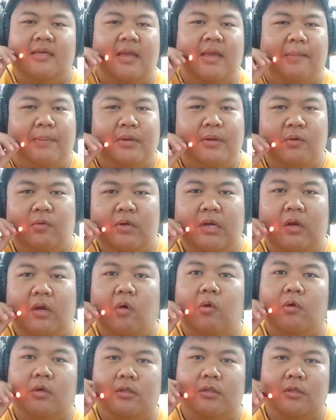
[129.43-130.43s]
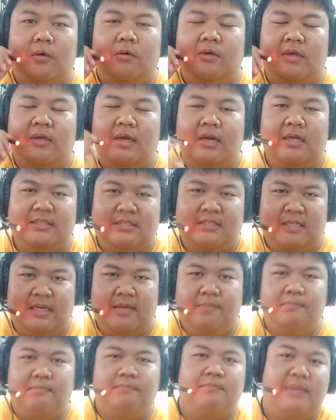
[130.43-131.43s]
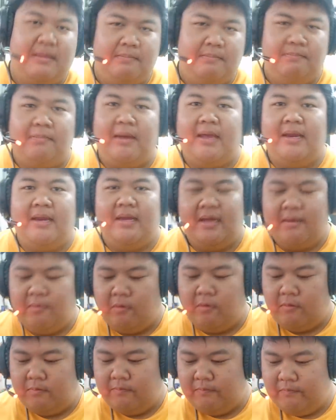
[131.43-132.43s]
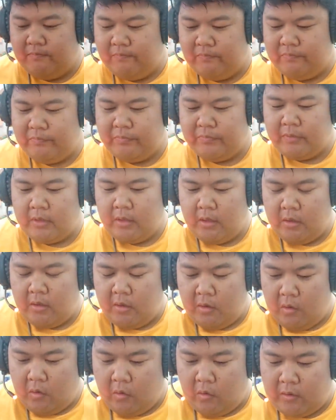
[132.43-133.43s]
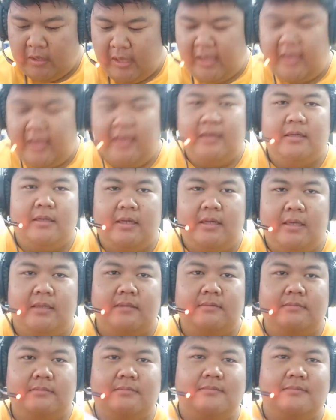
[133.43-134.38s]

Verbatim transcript: อยากไปดูในโรงโดยตรงเนี่ยก็จะได้ปิดไปนะครับผมโอเคนี่